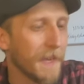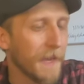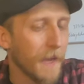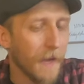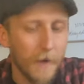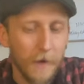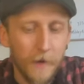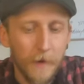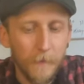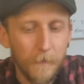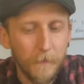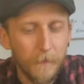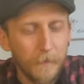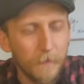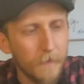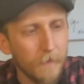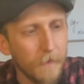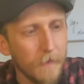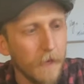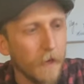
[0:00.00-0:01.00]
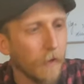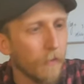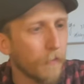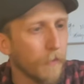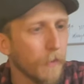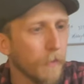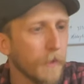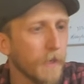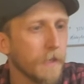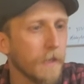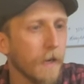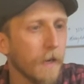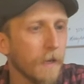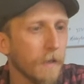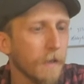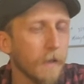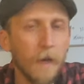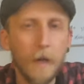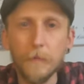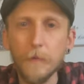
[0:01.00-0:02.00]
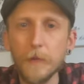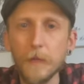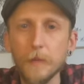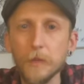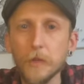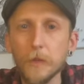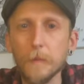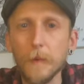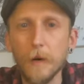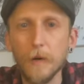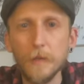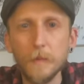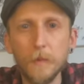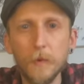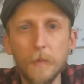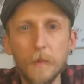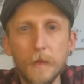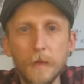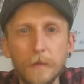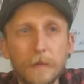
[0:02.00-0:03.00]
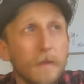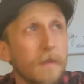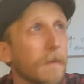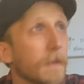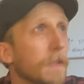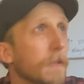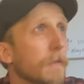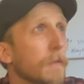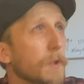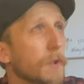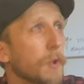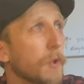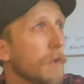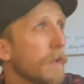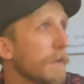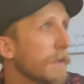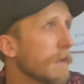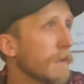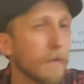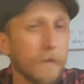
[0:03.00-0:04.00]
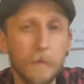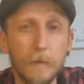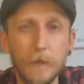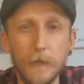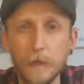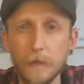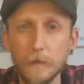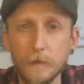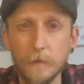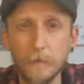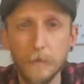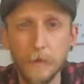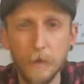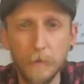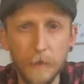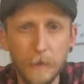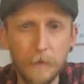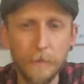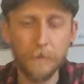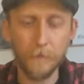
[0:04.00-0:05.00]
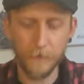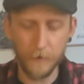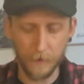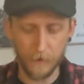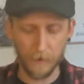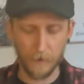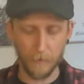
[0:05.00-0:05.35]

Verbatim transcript: ähm, ja, vor ein paar Tagen haben wir den schon mal ausprobiert. Das Wetter war schön, jetzt wird er langsam Sommer. Ich